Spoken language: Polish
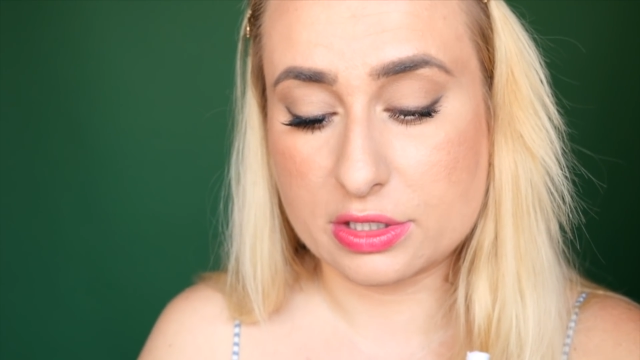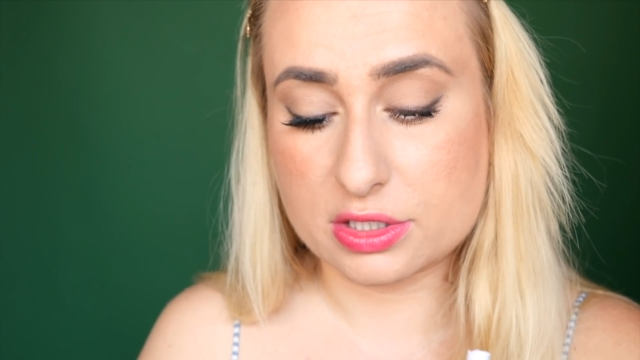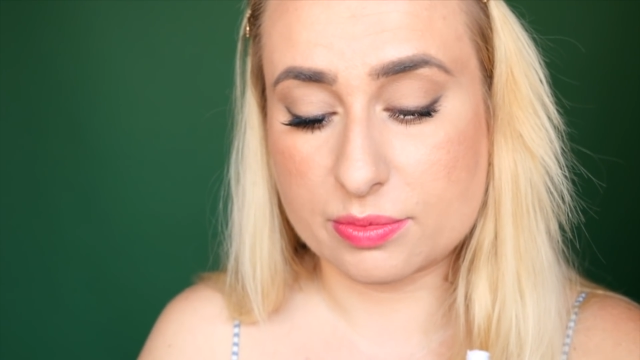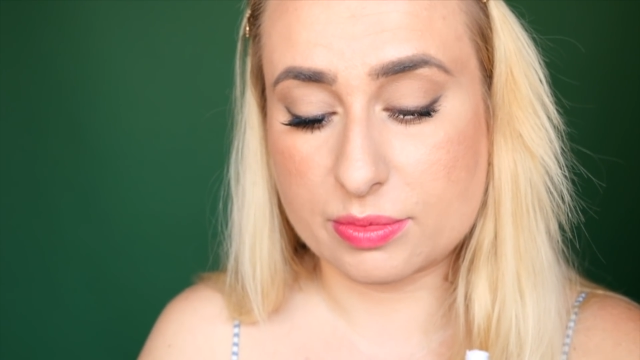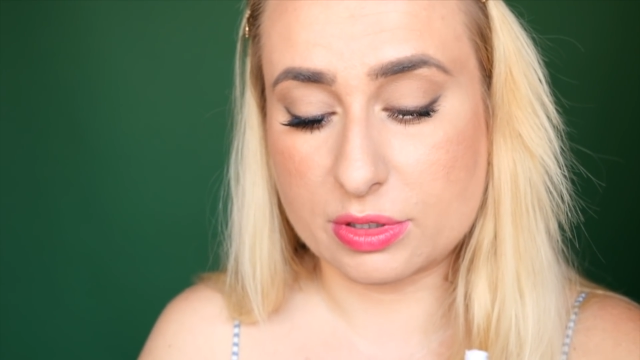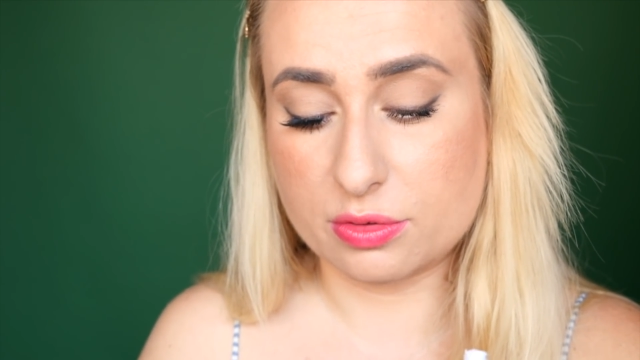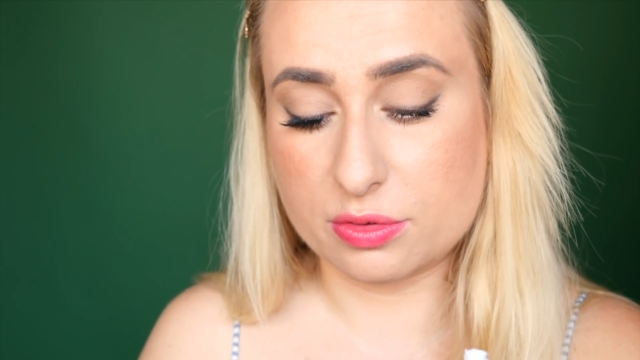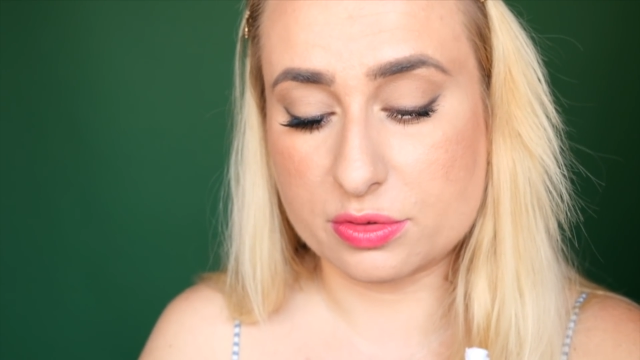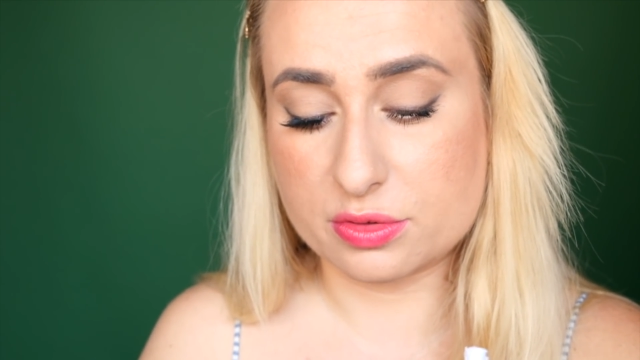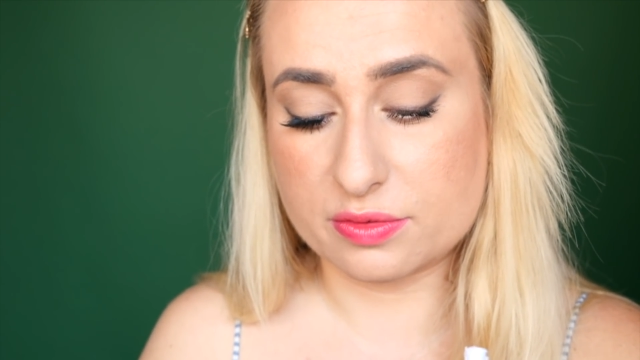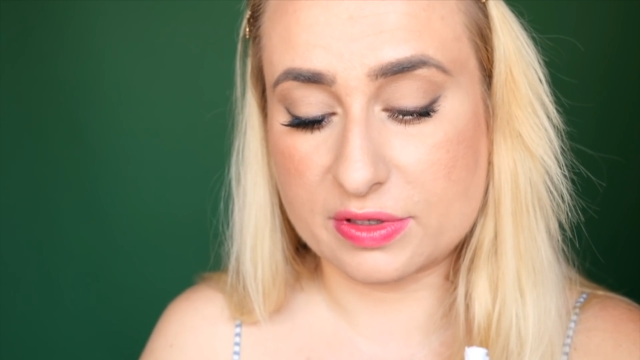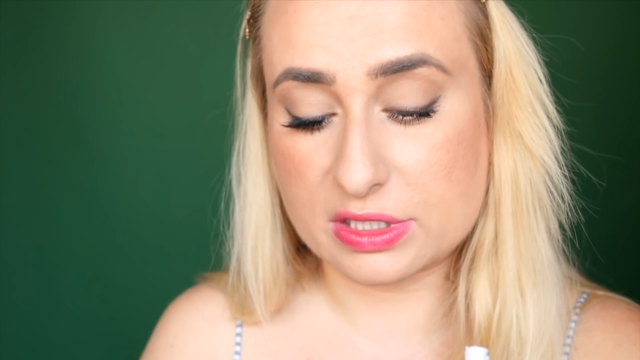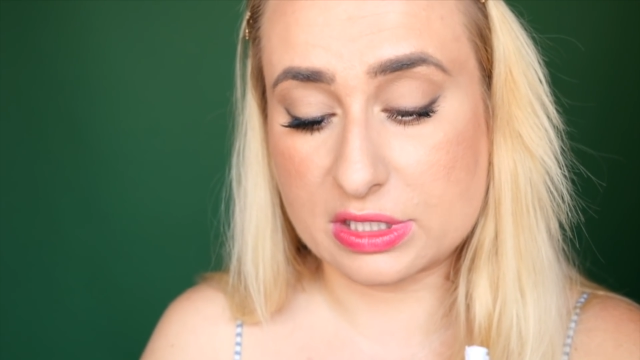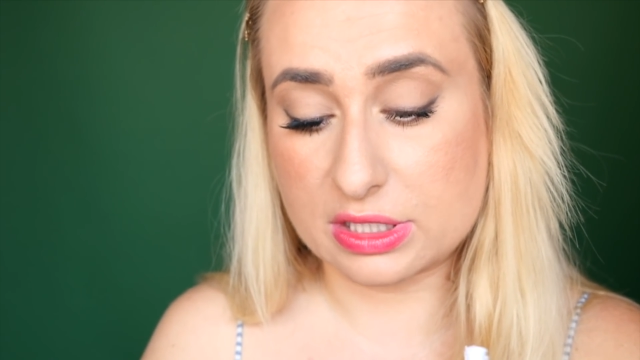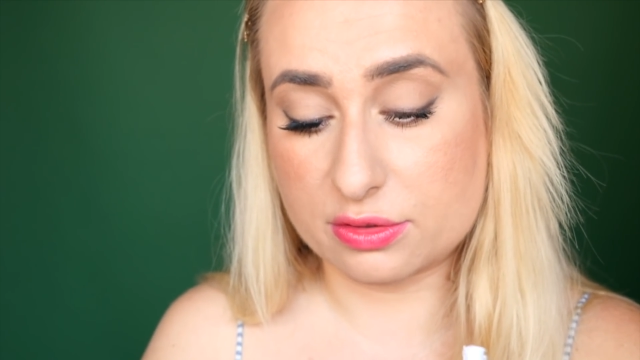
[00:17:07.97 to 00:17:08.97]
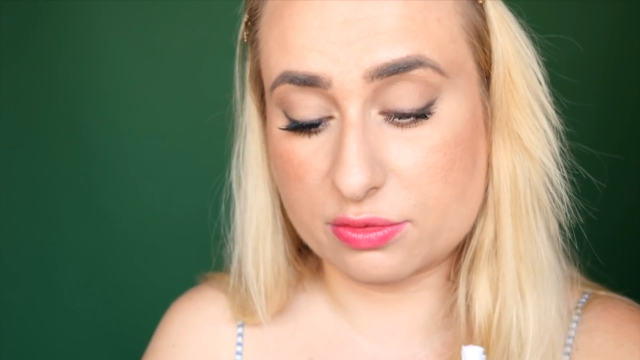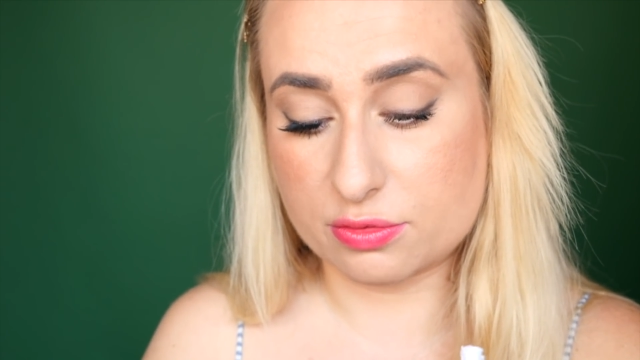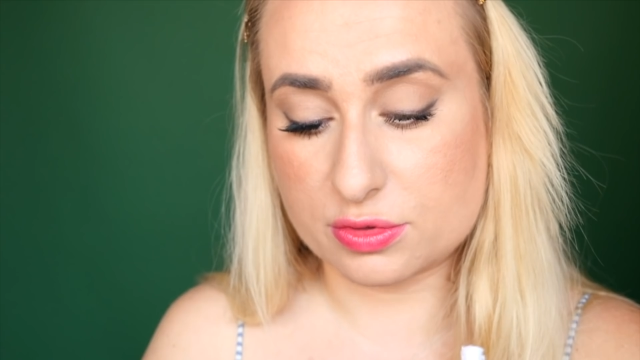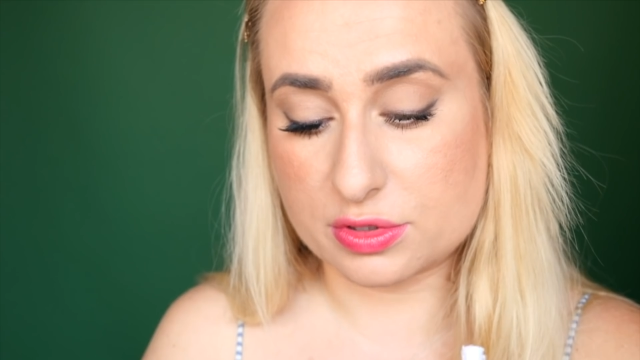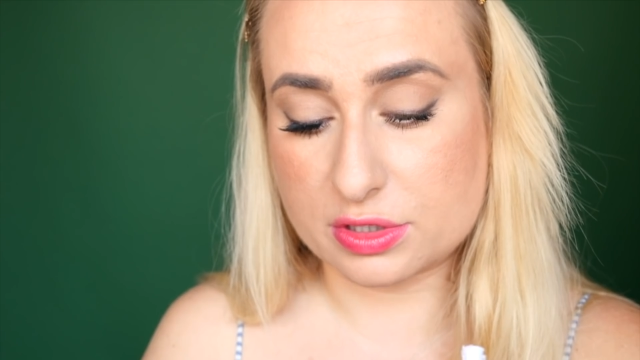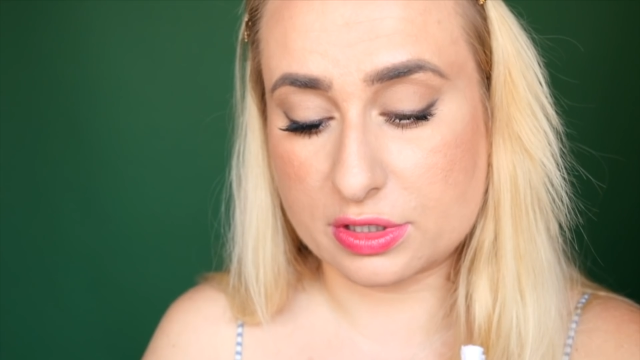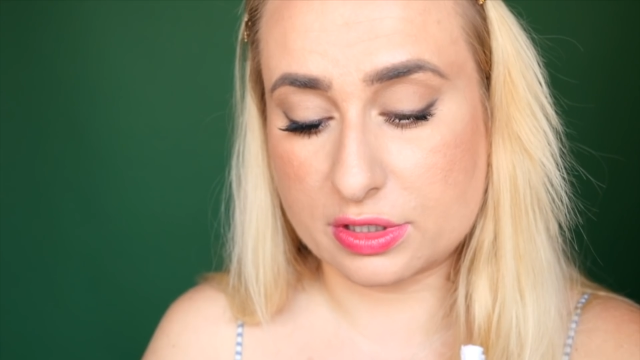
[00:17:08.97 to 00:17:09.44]
Trzeba go usuwać na
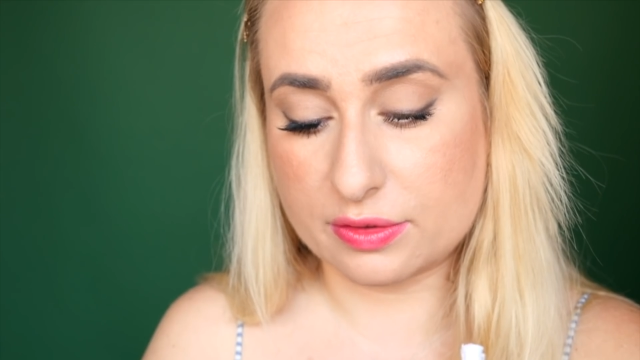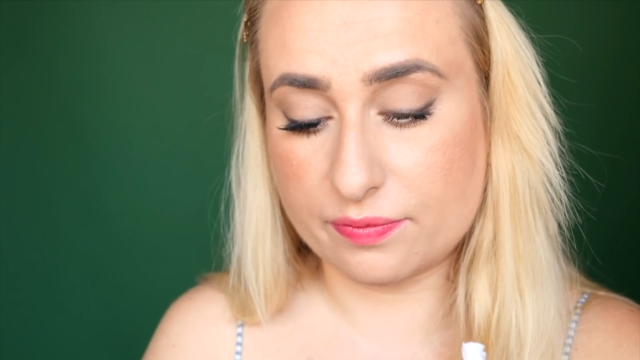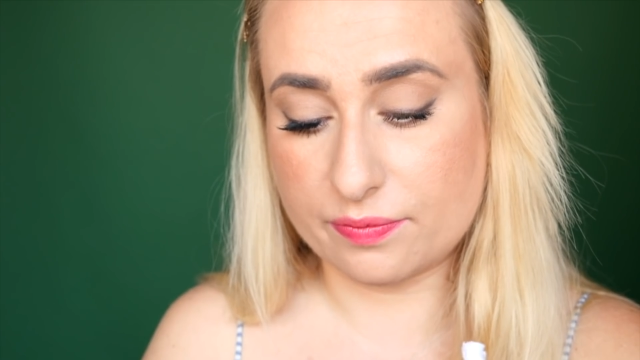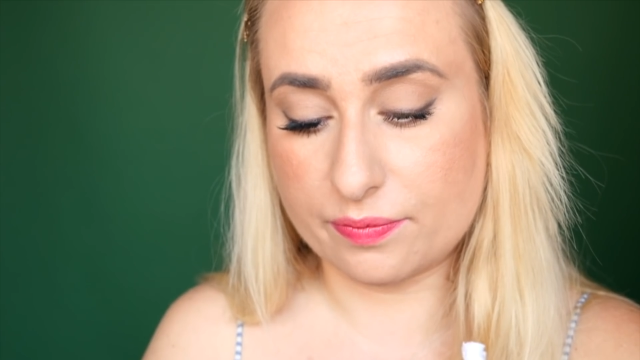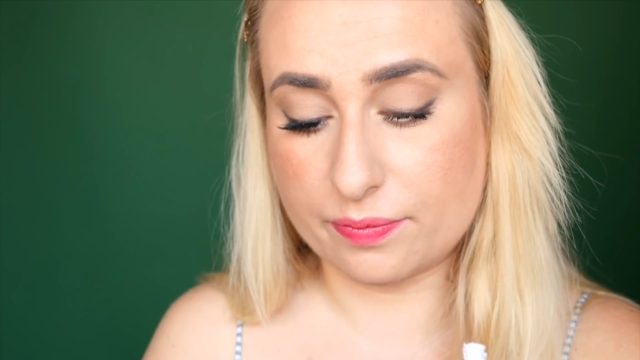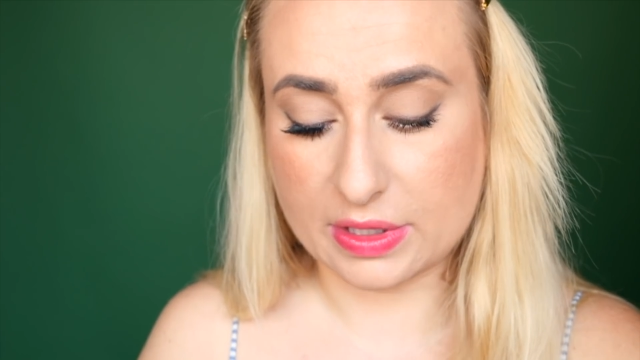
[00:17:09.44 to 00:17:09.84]
tłusto,